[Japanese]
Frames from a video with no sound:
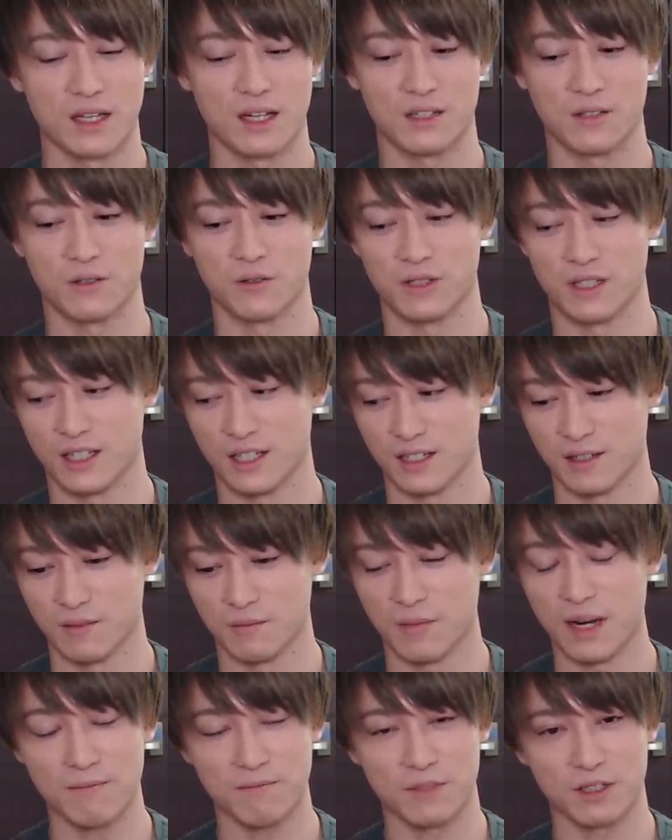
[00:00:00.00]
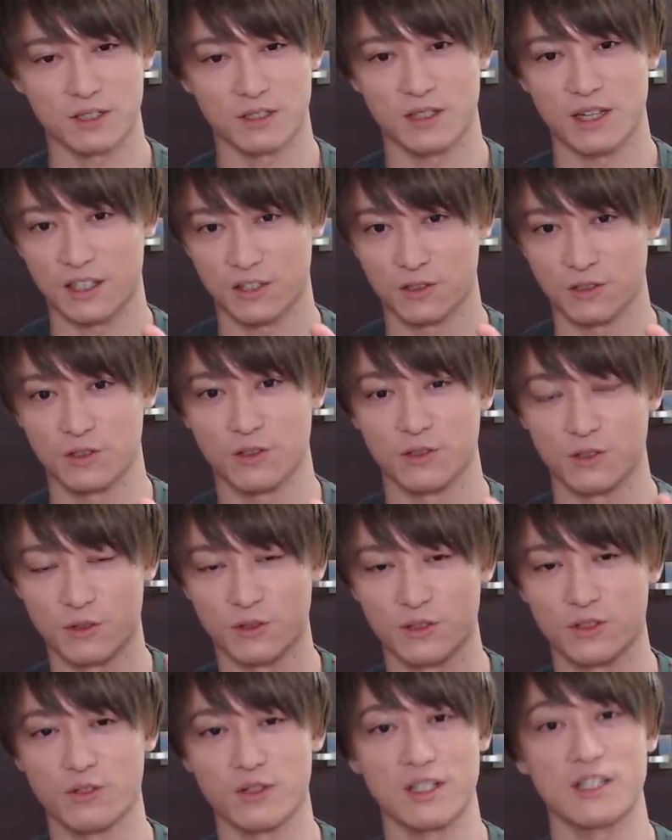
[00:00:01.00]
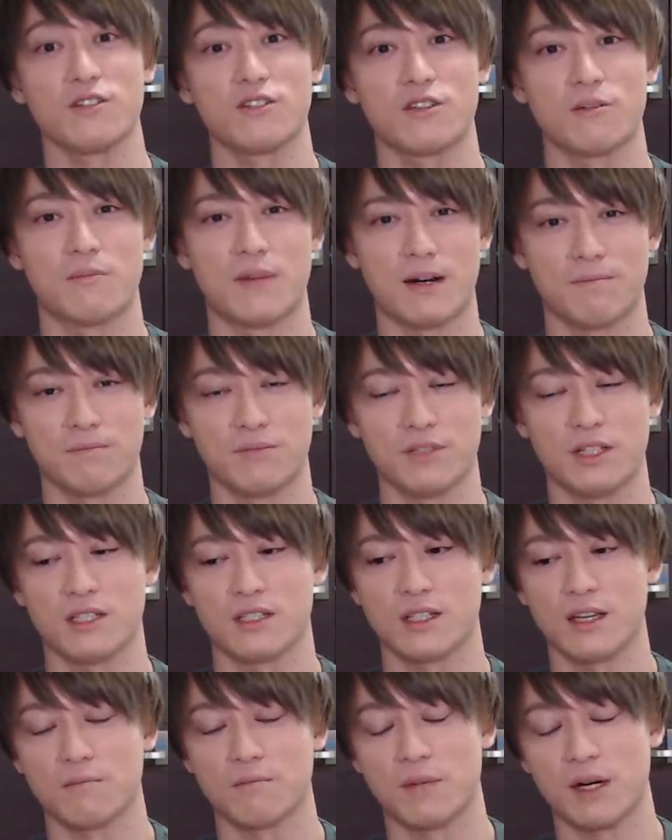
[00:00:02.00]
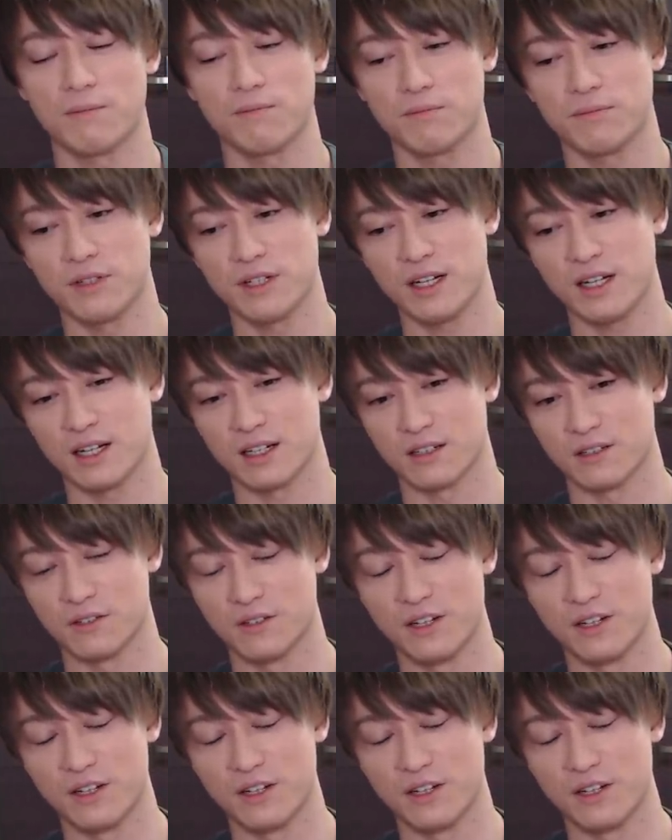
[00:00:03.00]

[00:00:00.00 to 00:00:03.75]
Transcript: あとね、マップ、あと、そ、そう、それで言うとマップですね。マップが、